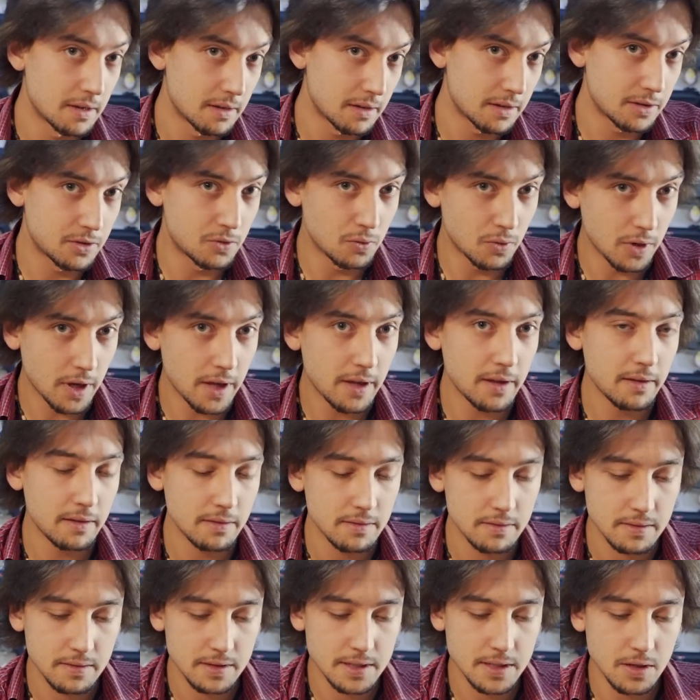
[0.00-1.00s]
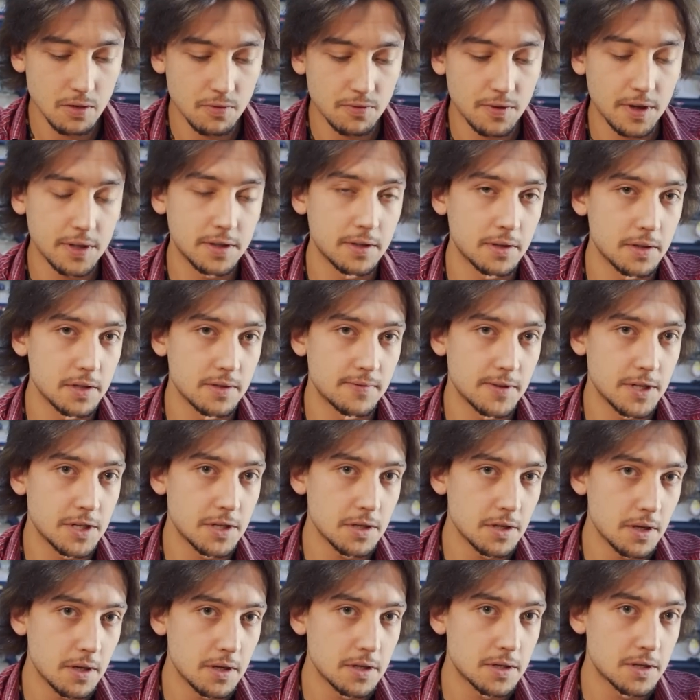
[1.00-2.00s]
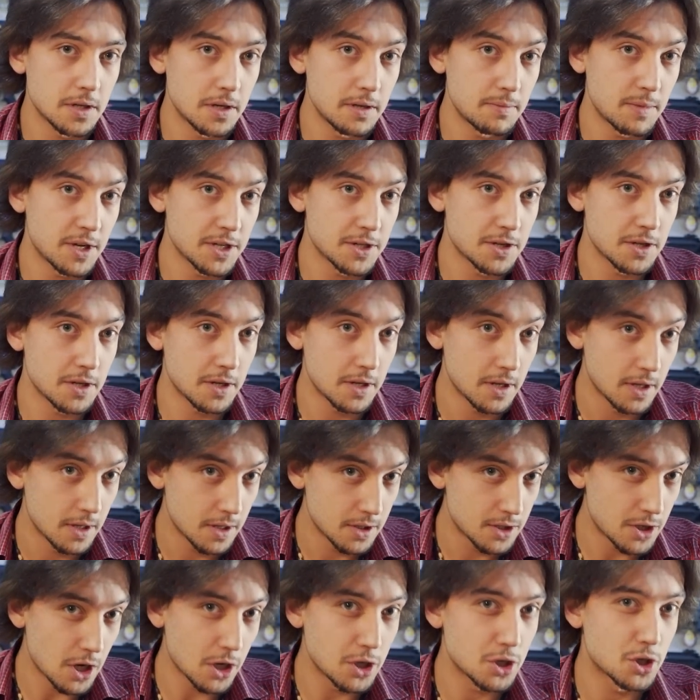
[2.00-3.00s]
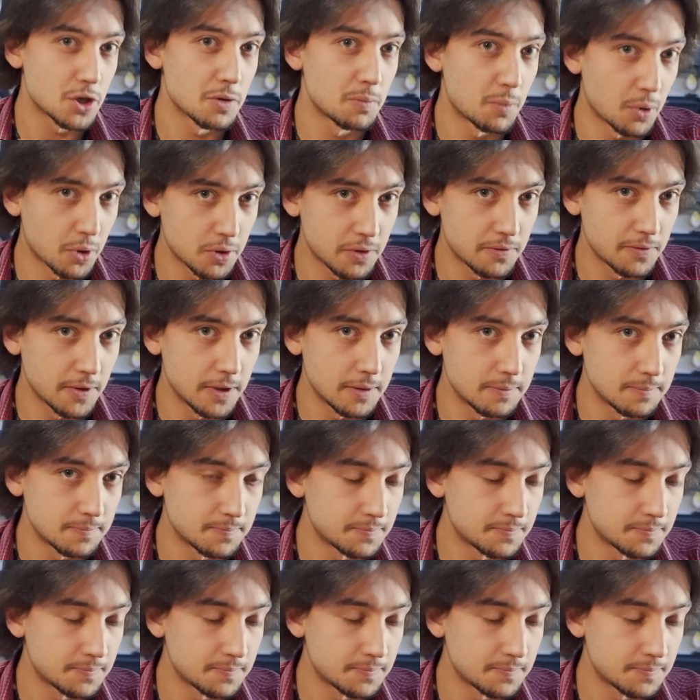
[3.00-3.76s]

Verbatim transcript: które są warte rozważenia, jeżeli macie cieńszy portfel.